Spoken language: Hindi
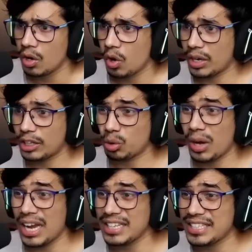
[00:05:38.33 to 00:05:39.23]
ओके तो
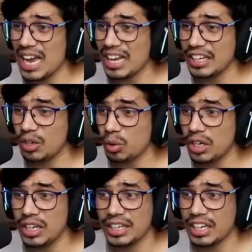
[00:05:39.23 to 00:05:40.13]
गाइज यार इन
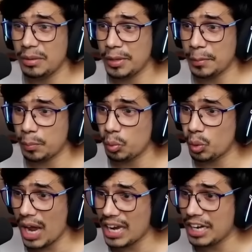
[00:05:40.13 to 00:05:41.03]
लोगों ने लिटरली मेरे
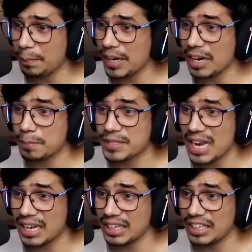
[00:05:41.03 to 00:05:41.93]
पूरे आइलैंड पे
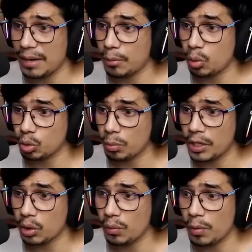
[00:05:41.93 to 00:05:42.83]
कब्जा कर लिया है ब्रो तो
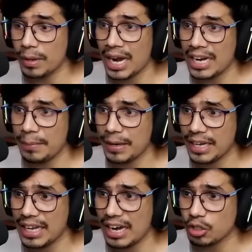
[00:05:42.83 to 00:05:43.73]
मेरे को वो बनाना ही
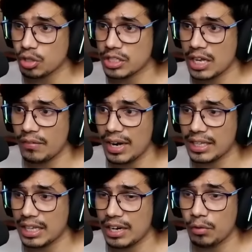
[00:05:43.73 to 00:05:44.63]
पड़ेगा यार जो सन
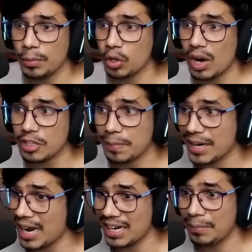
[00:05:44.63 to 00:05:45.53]
वाला था ना वो मेरे को आज
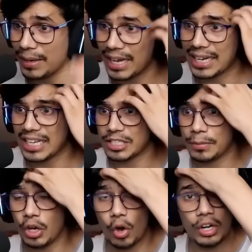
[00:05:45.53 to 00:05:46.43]
बनाना ही पड़ेगा
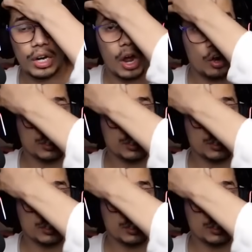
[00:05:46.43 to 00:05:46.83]
कैसे भी और